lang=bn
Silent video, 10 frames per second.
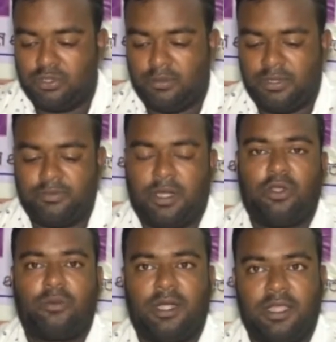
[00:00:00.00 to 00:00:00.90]
সংবাদ
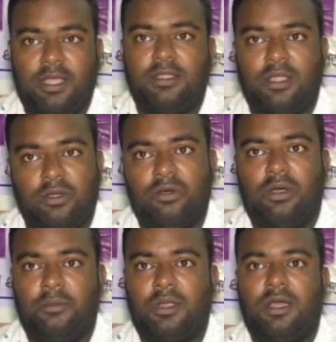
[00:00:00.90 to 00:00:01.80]
পাঠক পাঠিকাদেরও
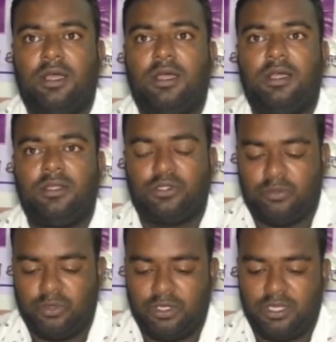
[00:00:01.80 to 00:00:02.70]
আমরা
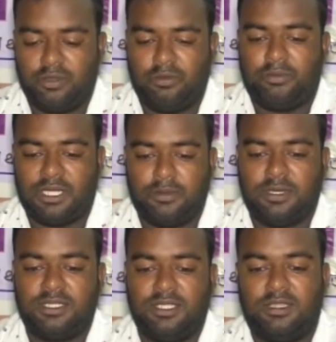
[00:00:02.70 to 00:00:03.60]
সম্বর্ধনা দেবো
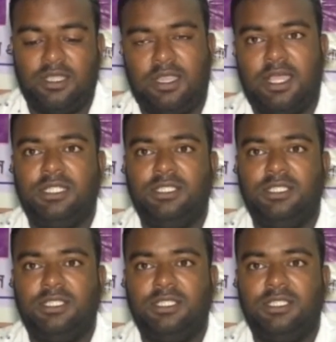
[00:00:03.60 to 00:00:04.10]
পাশাপাশি তিনটা